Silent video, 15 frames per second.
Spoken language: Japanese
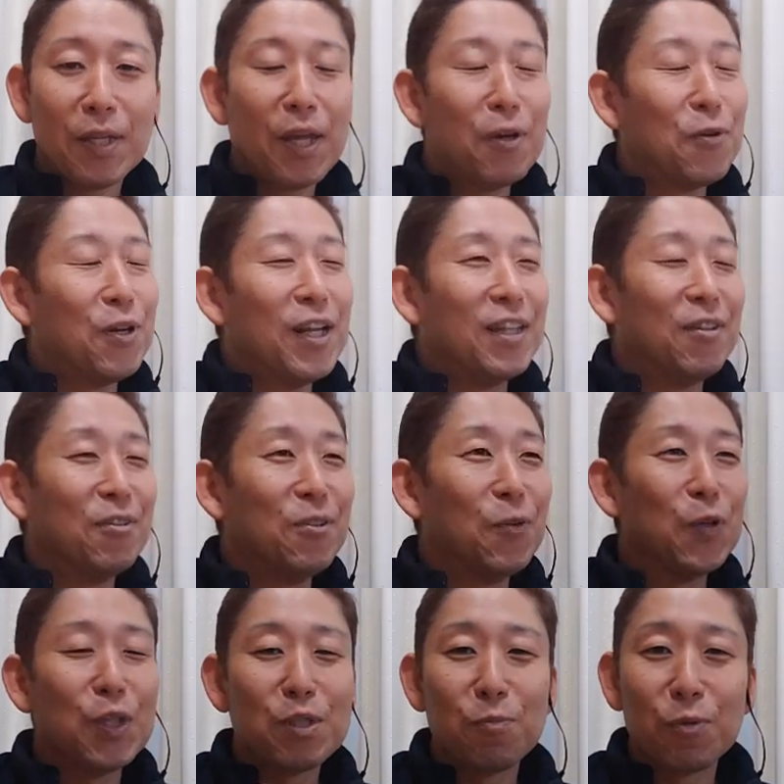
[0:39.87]
見てくれてるって
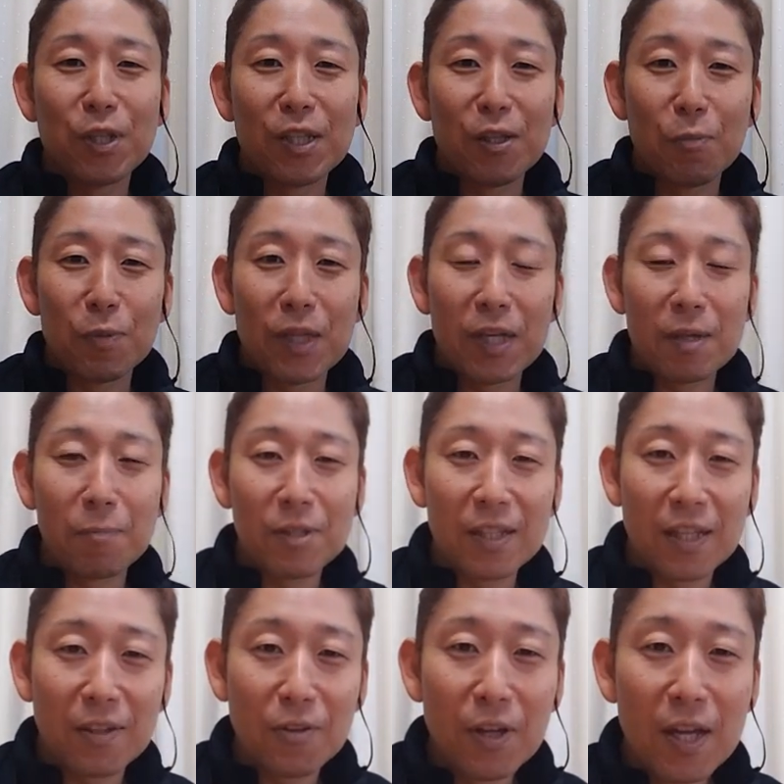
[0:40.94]
私も出てるみたいに言いまし
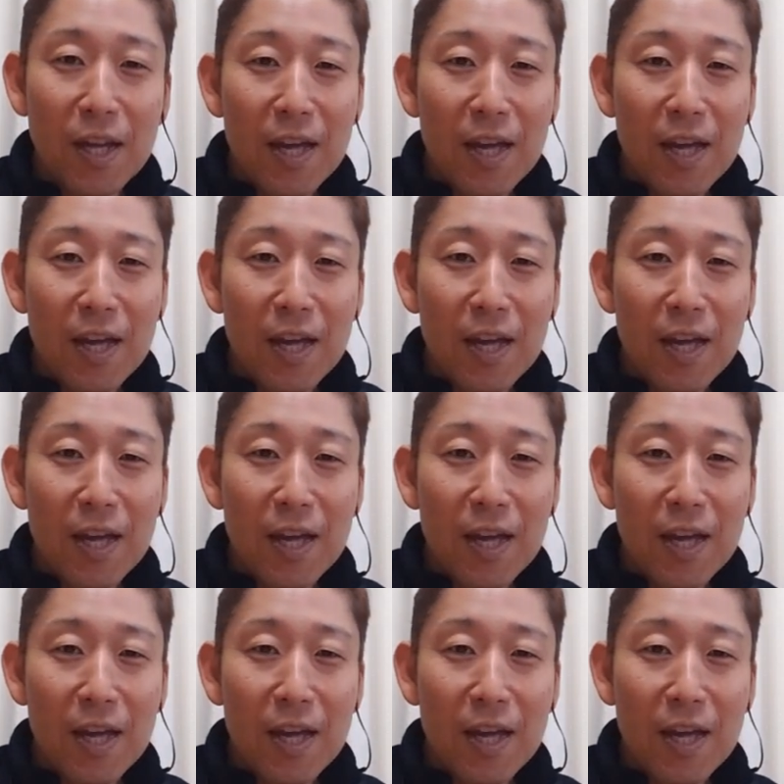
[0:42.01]
たけど、